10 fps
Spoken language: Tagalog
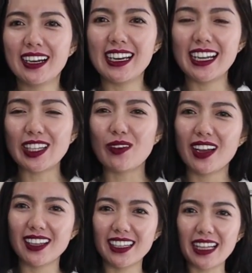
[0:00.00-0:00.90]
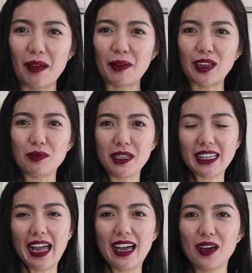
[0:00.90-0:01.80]
lilitaw ang hindi dapat
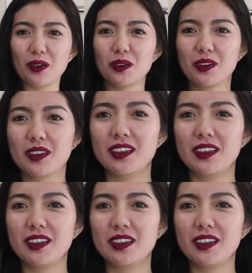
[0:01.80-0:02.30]
lumitaw.